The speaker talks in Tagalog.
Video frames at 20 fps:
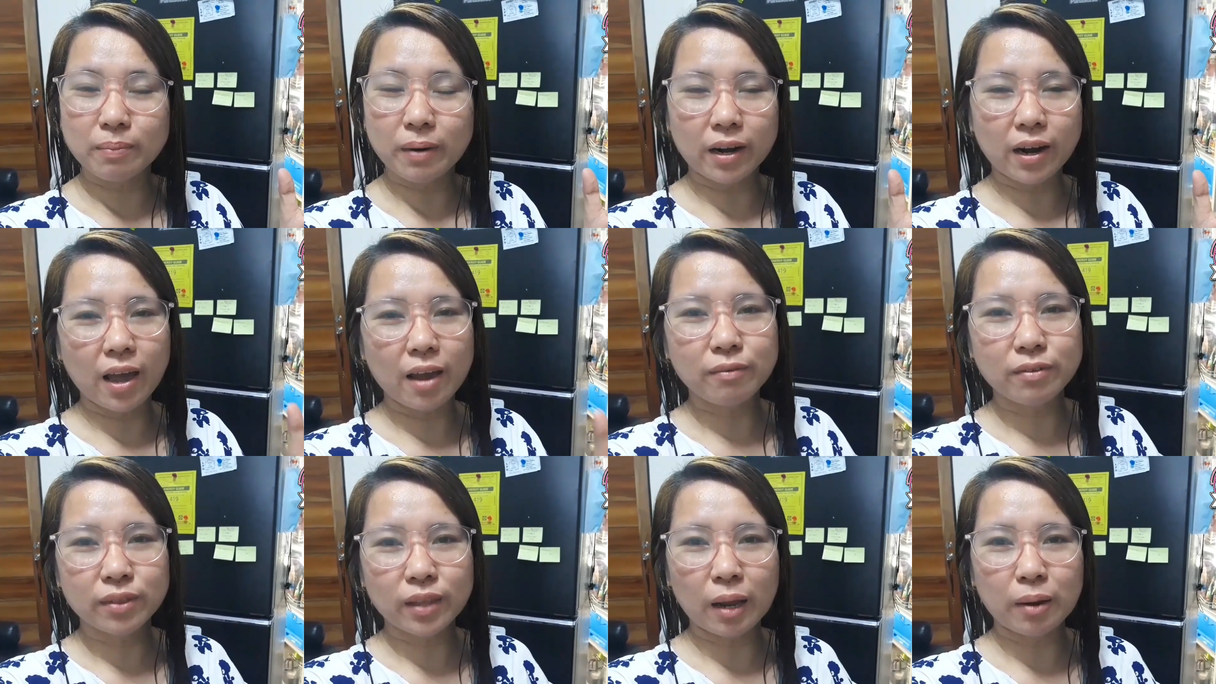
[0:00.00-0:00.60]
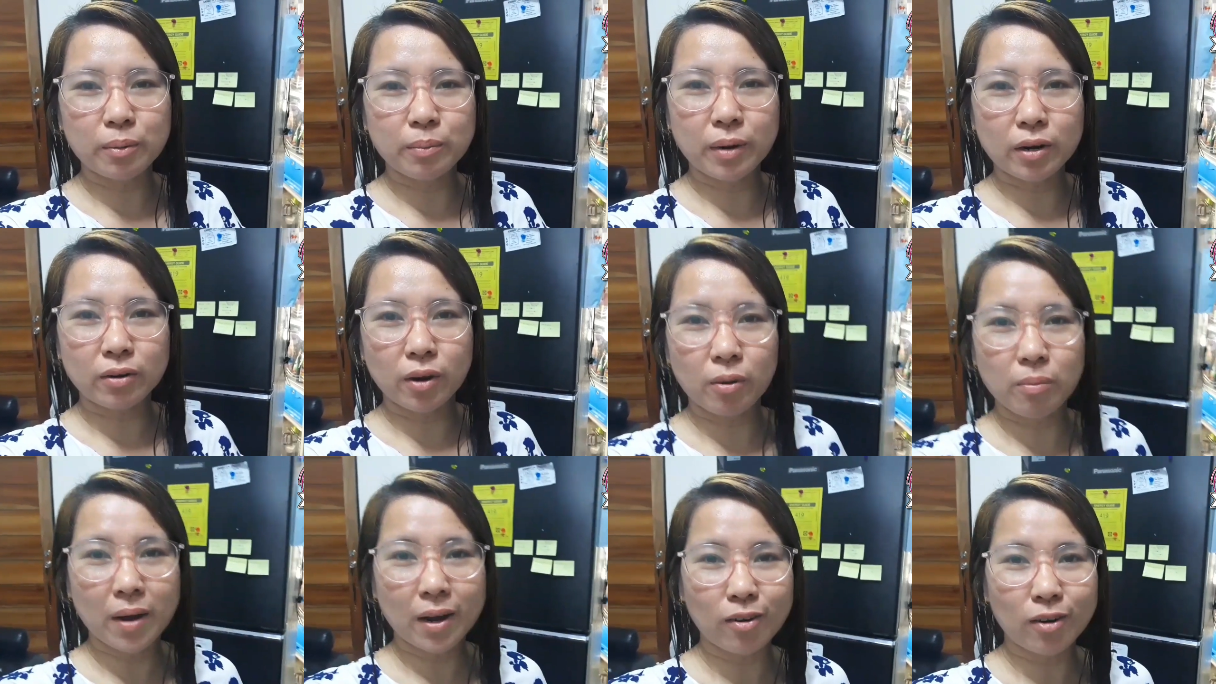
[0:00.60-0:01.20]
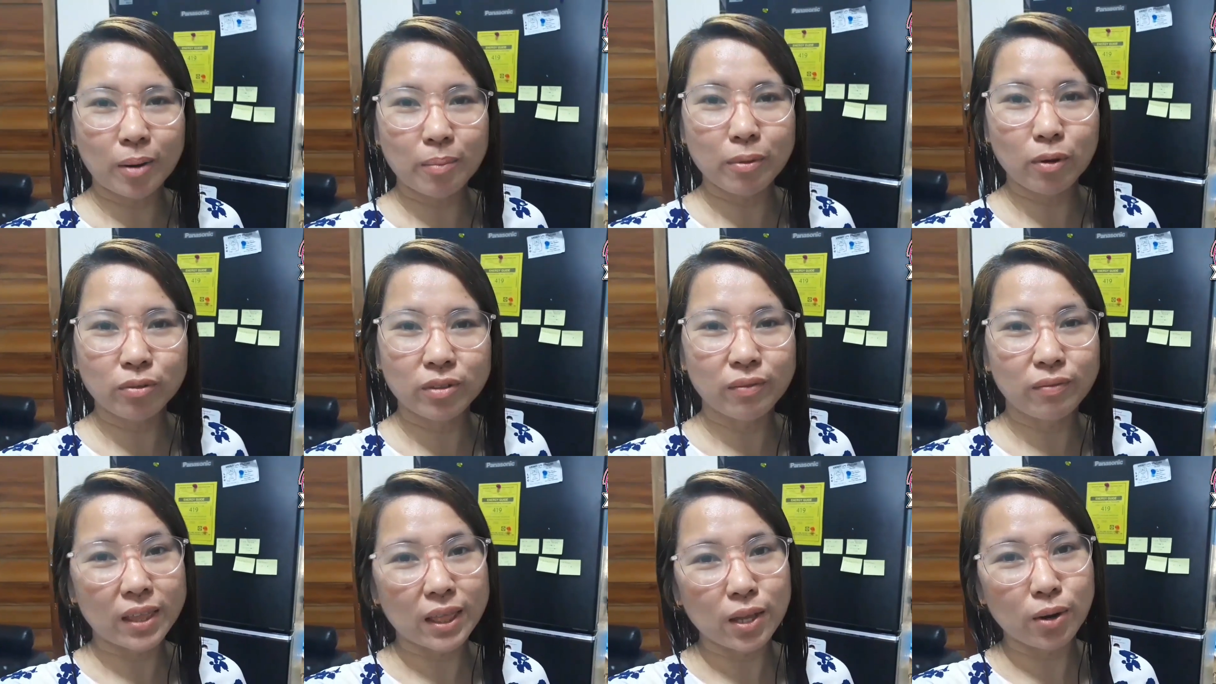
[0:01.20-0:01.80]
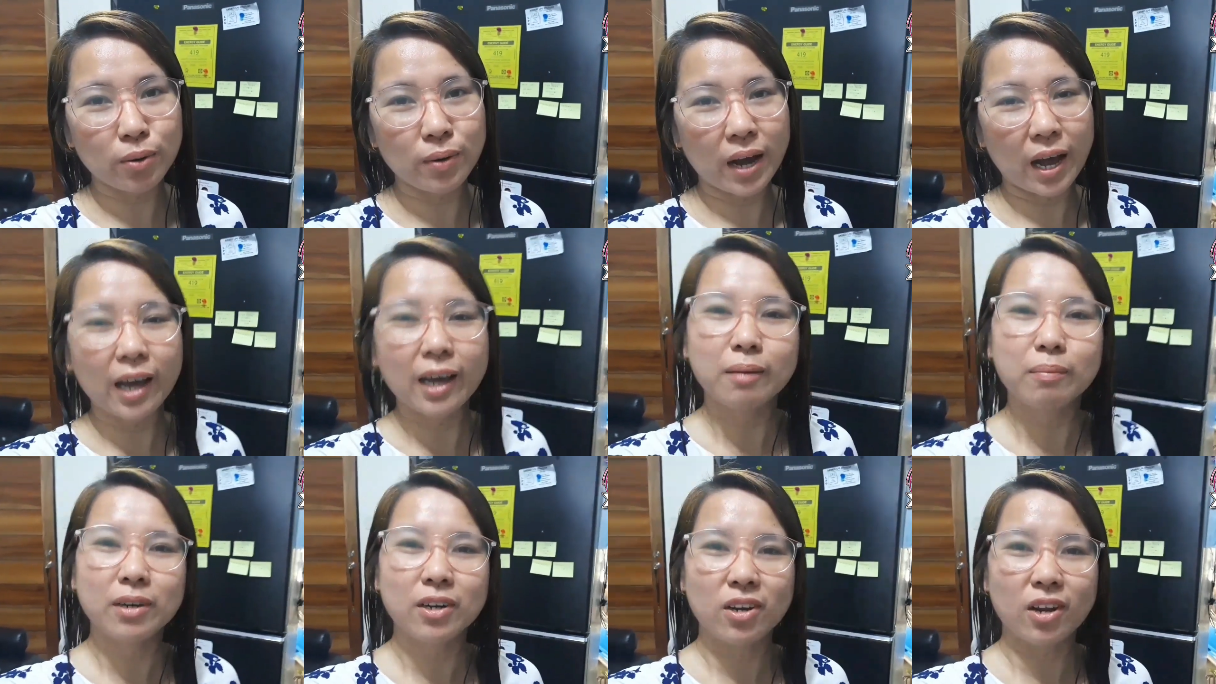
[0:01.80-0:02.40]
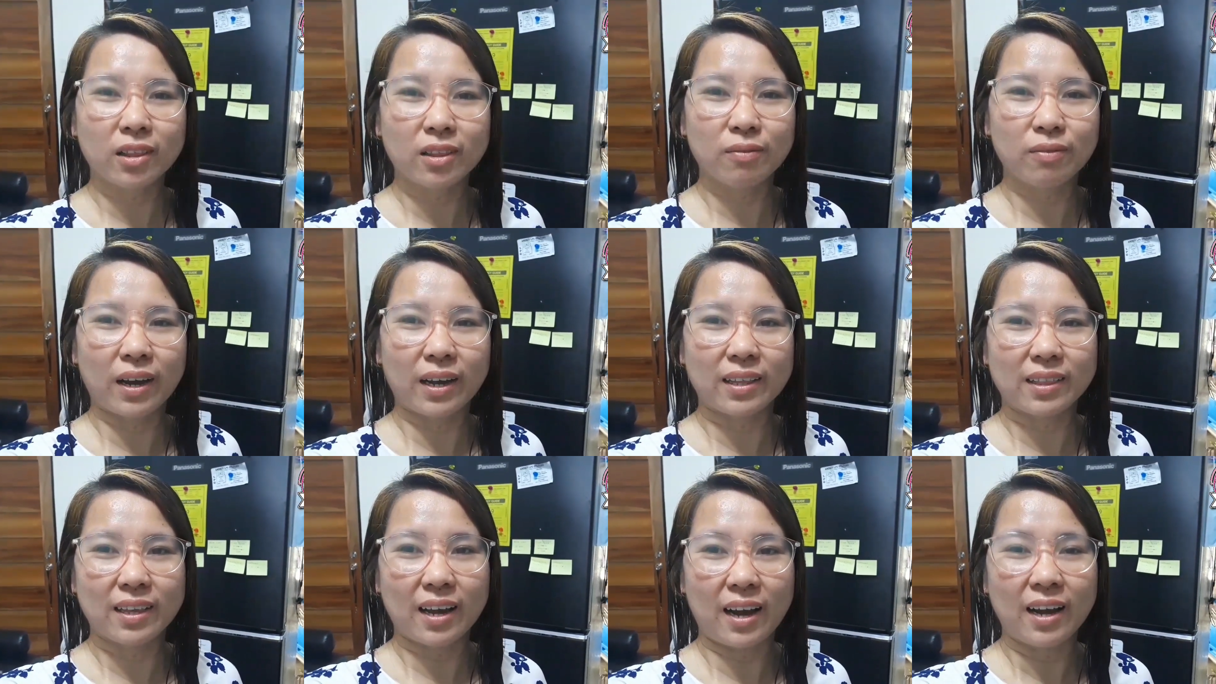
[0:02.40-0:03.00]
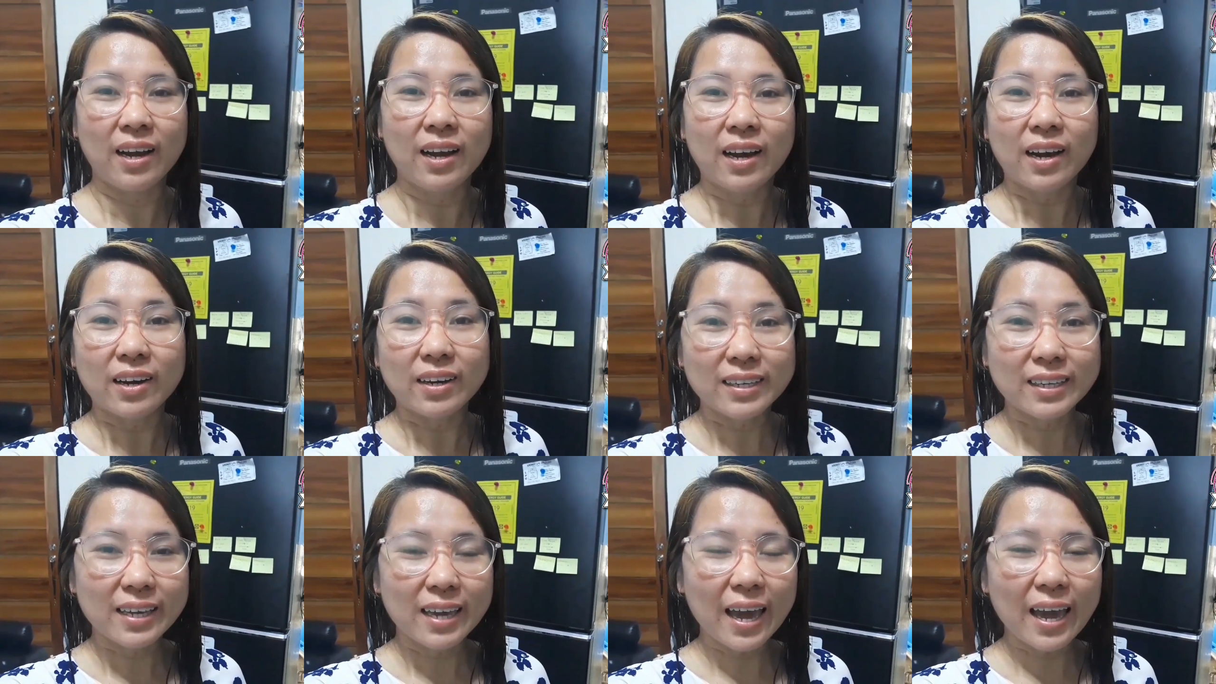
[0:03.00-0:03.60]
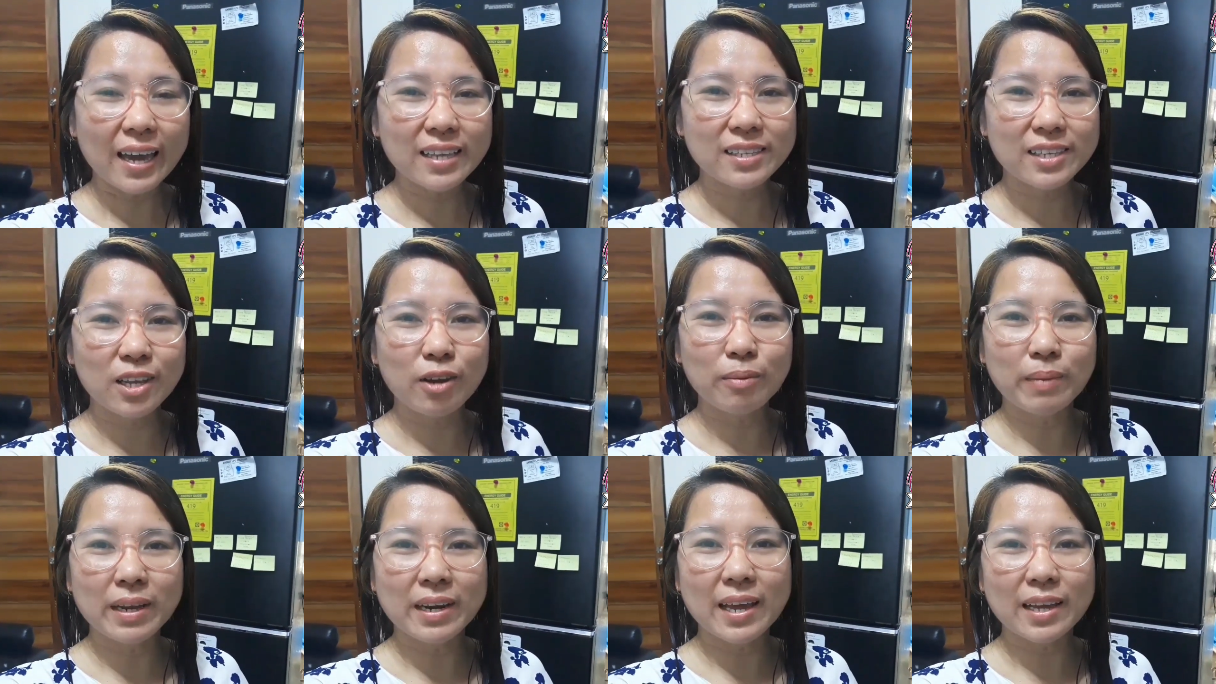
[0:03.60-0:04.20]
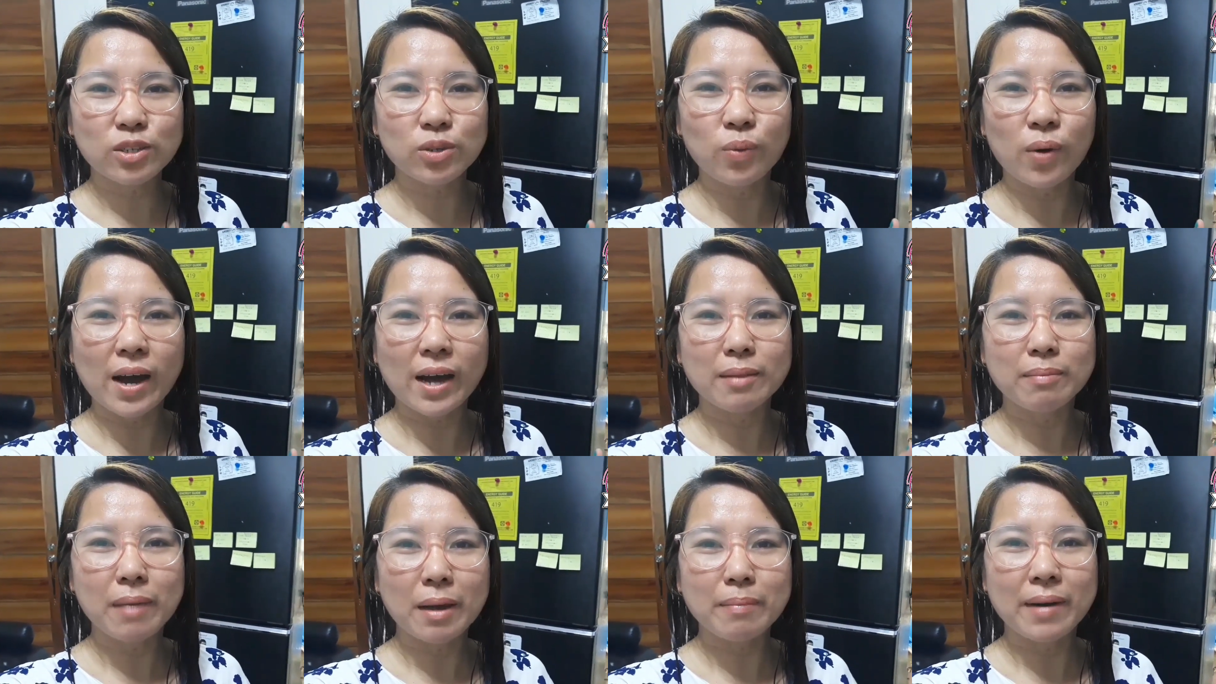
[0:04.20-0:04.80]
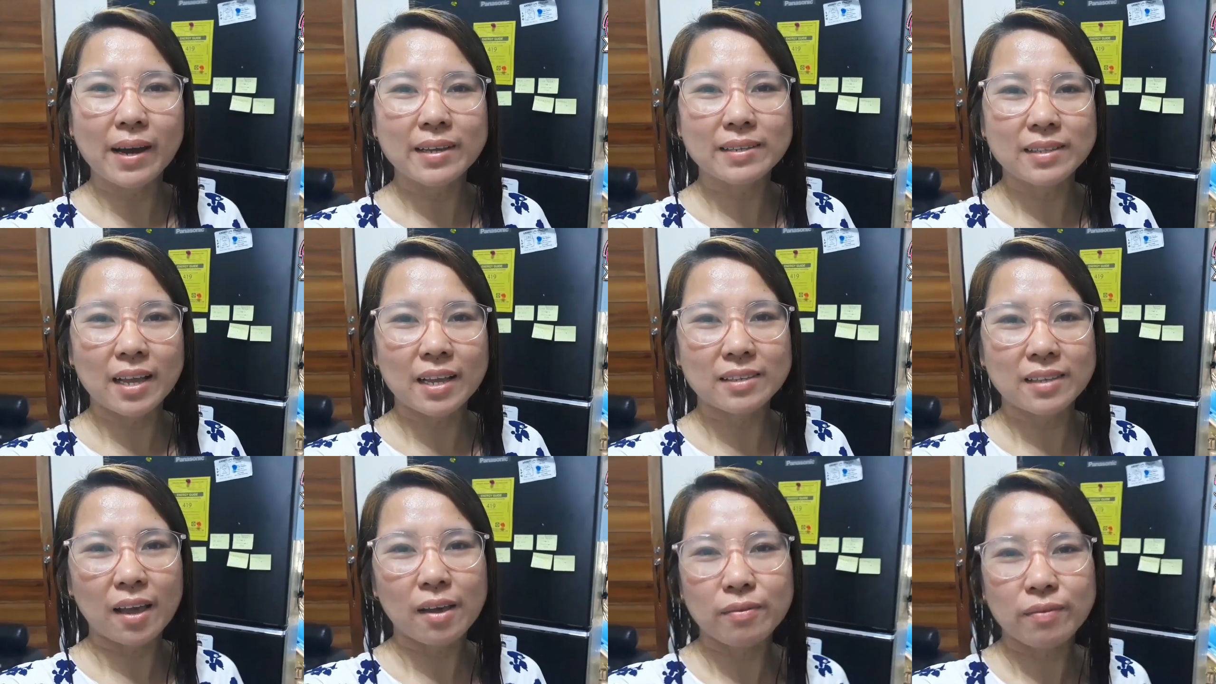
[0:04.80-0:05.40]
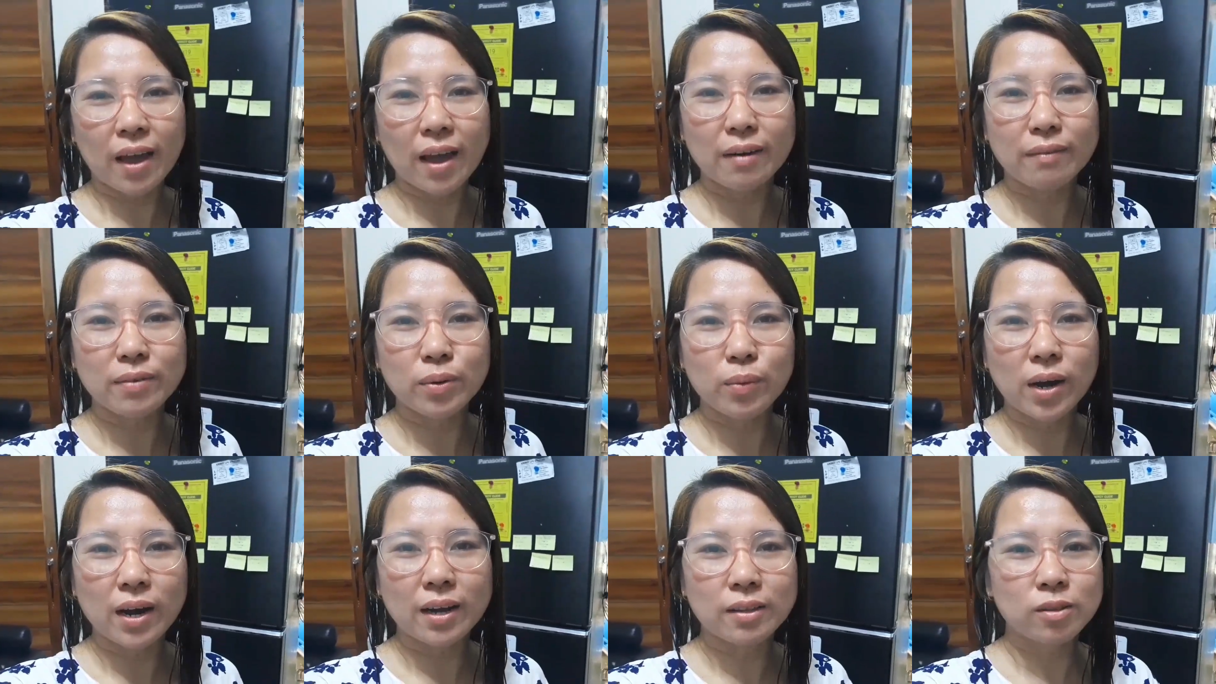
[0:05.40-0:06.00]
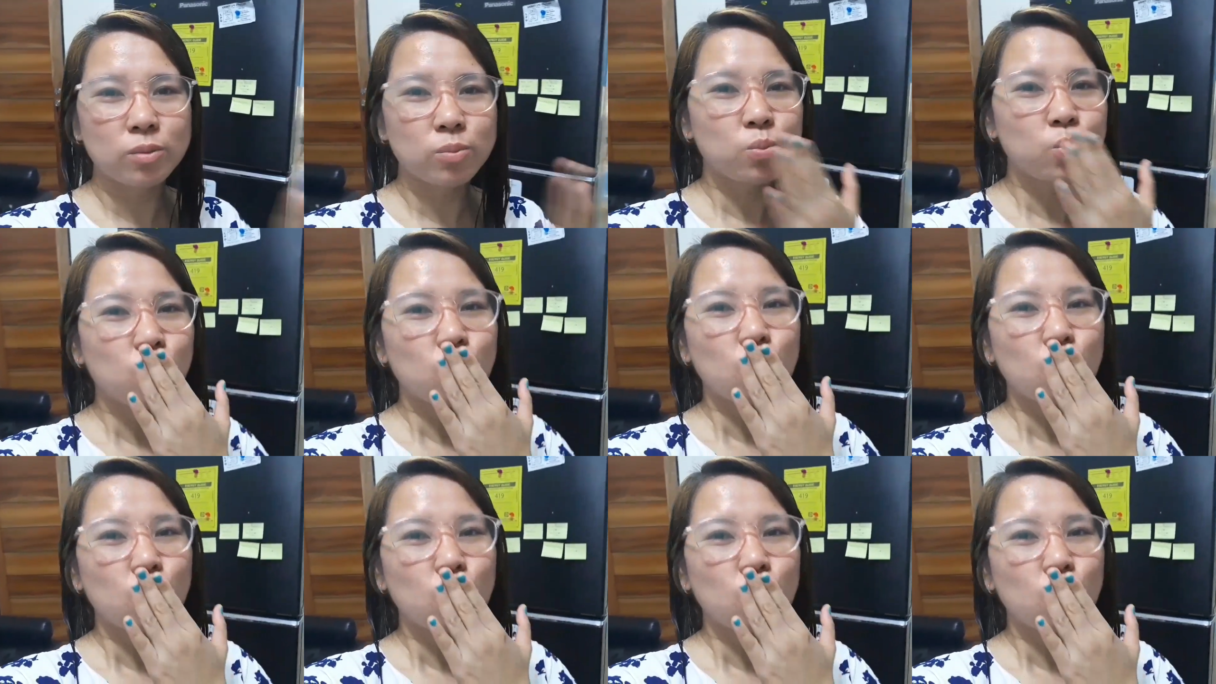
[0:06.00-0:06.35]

para every time na meron akong bagong upload na video, ay mananotify ka. Okay, see you in my next one. Bye-bye. Stay safe, everyone.